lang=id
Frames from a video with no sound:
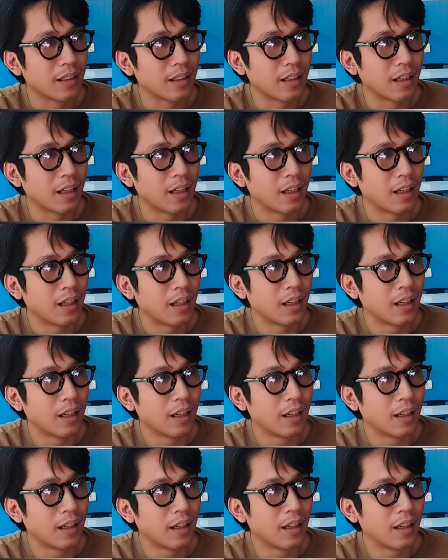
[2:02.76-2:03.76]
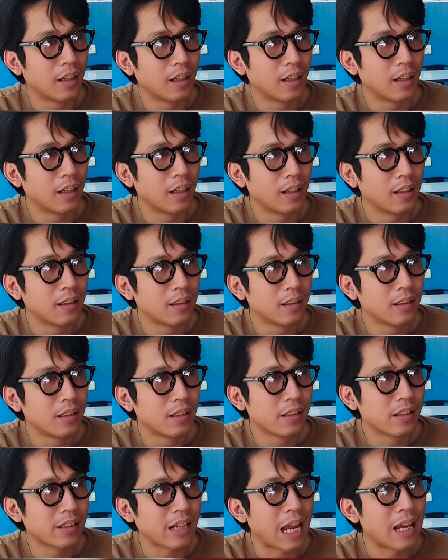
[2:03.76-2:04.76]
uh,
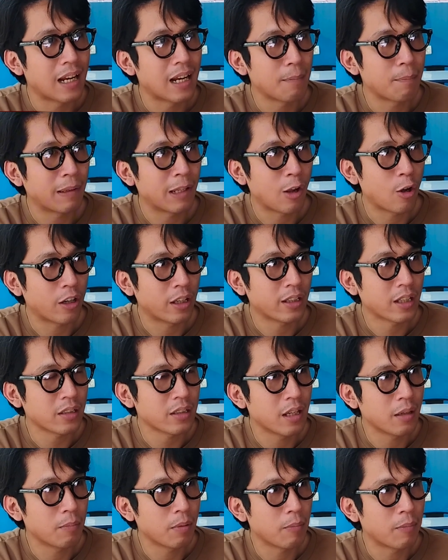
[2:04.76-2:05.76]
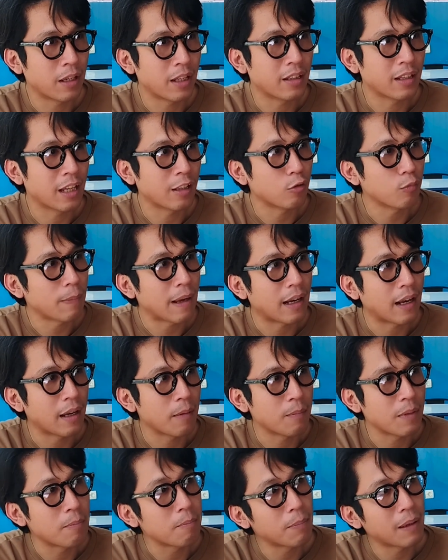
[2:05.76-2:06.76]
skala prioritas dari pemerintah itu pakai
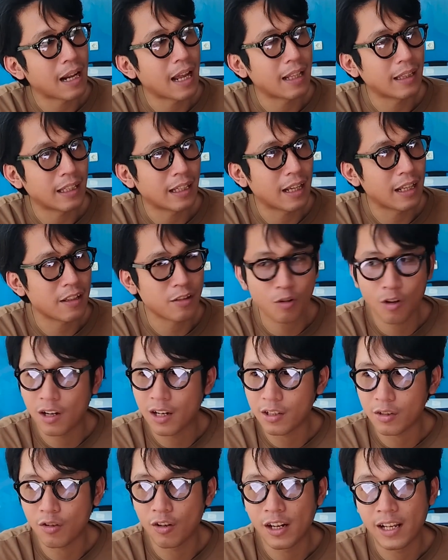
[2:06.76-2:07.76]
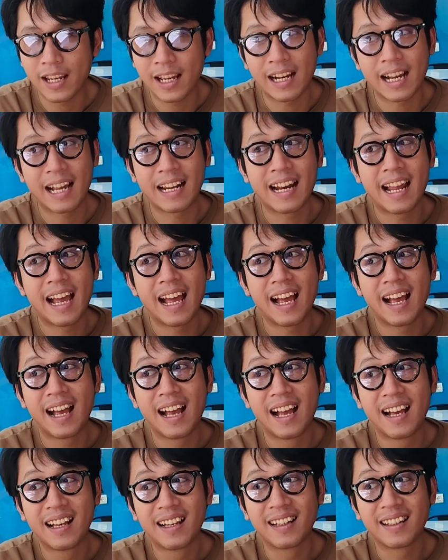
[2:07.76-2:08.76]
memperhatikan sekolah-sekolah yang kada
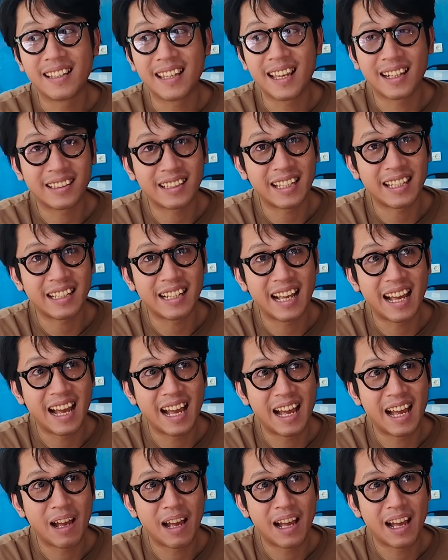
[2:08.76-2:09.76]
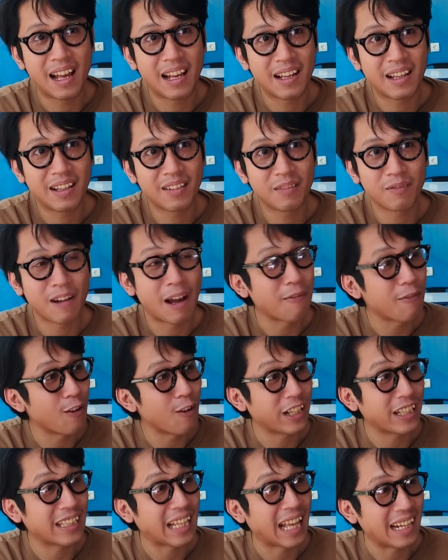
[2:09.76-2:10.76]
yang tidak
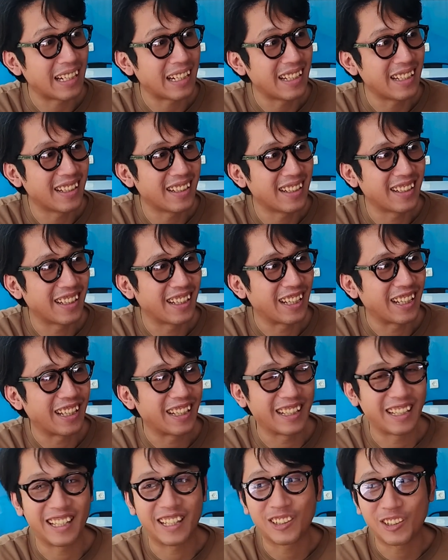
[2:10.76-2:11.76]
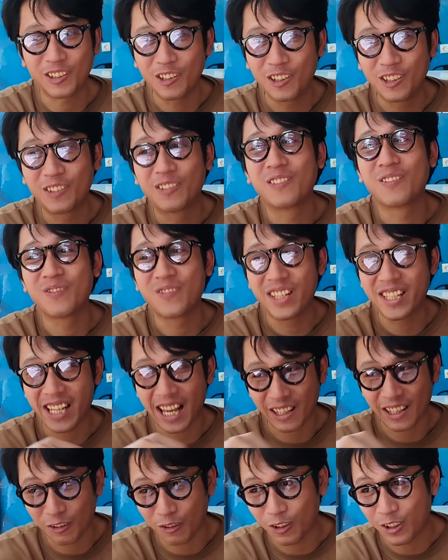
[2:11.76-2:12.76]
favorit tadi ya. itu ah.
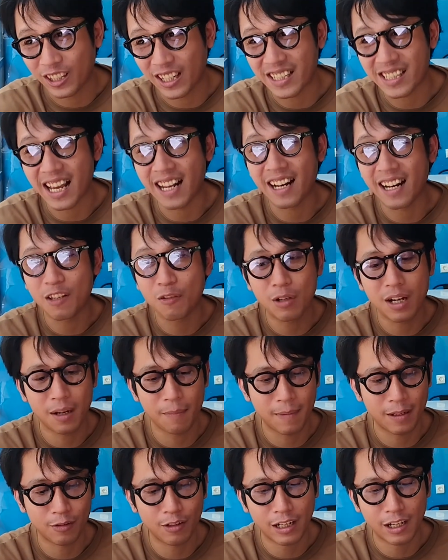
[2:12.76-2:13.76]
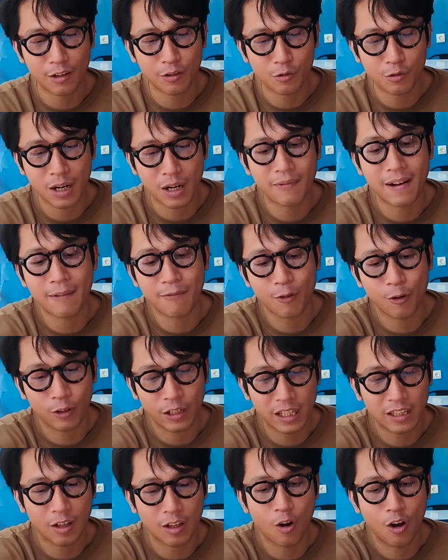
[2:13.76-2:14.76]
bisa turun ke sana juga maksudnya kalau sudah
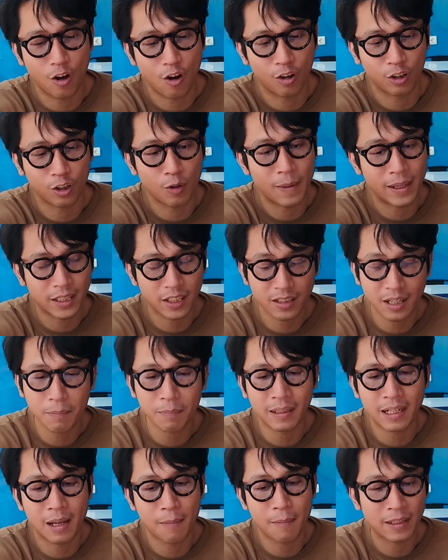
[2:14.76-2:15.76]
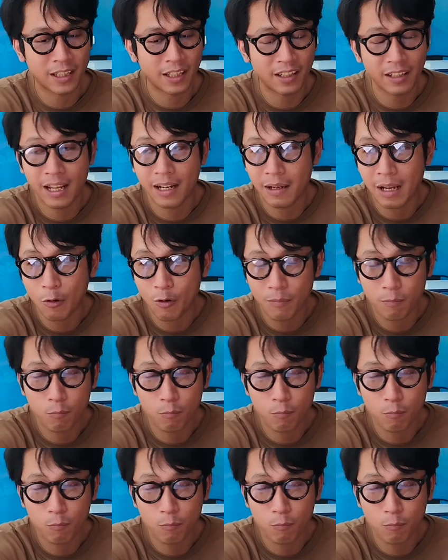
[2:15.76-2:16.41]
favorit oh otomatis kan pendapatannya dari